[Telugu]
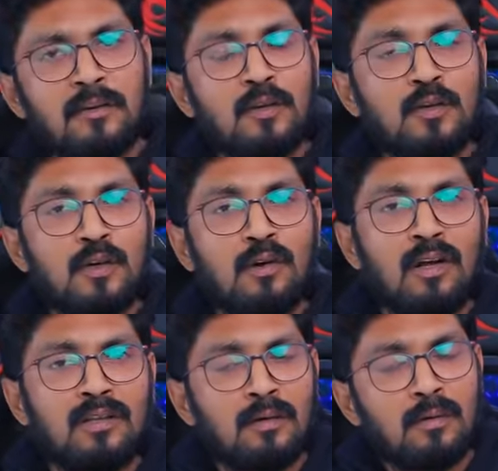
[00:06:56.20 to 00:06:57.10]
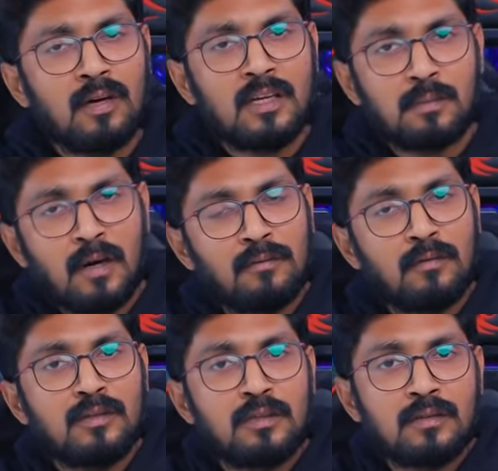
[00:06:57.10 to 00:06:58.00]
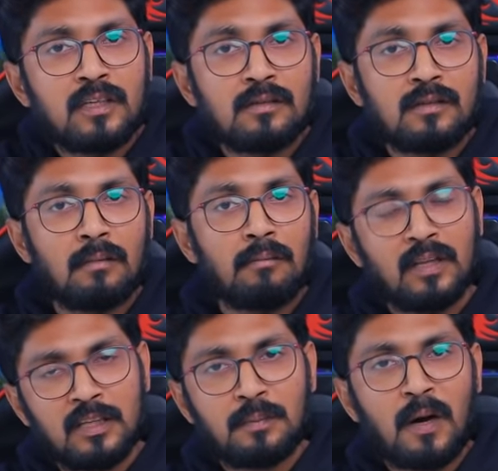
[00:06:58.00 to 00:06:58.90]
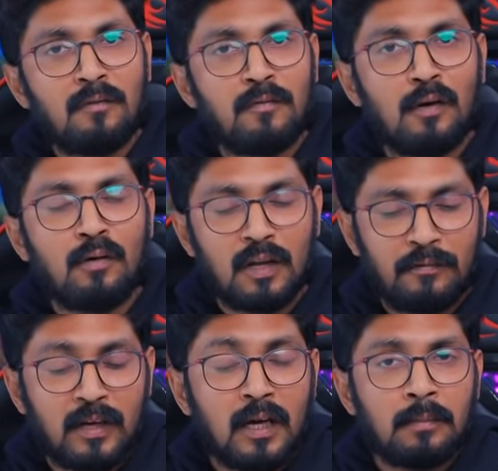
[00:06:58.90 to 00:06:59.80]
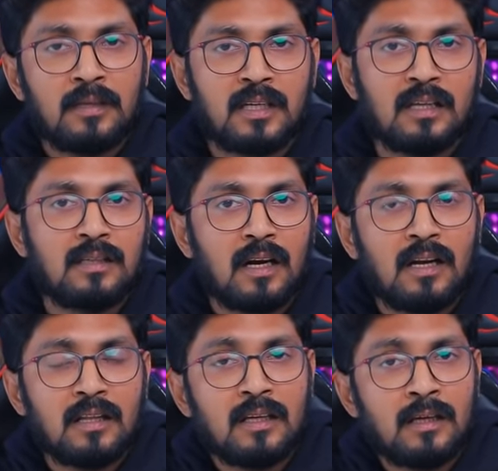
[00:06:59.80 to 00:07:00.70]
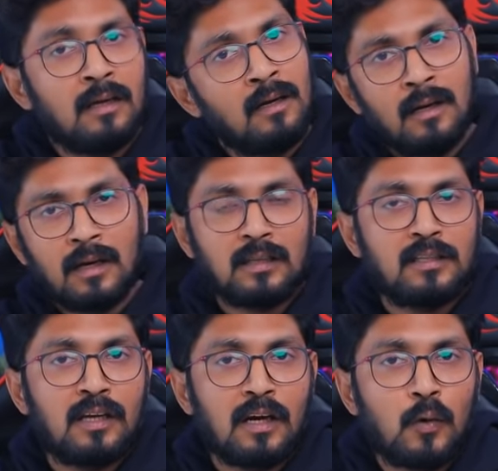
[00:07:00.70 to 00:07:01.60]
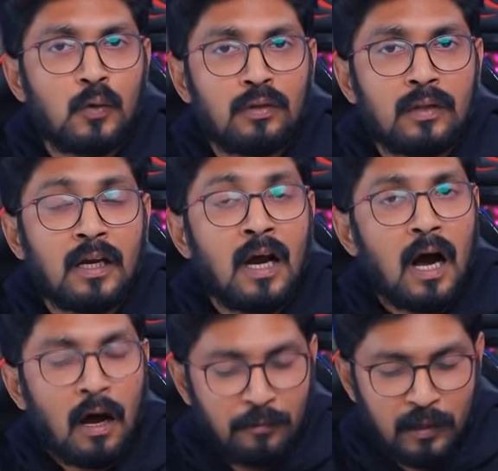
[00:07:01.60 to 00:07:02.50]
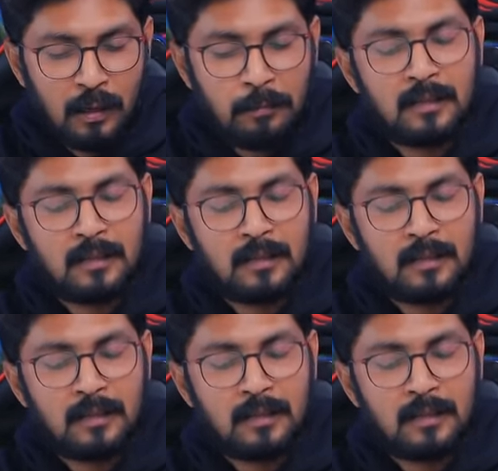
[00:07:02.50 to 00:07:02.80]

మనం ఈ రోజుల్లో అందరం కూడా స్మార్ట్ ఫోన్స్ యూస్ చేస్తున్నాం ప్రతి స్మార్ట్ ఫోన్లో కూడా ఈ ఫింగర్ ప్రింట్ సెన్సార్ అనేది ఖచ్చితంగా ఉంటుంది ఆ ఫింగర్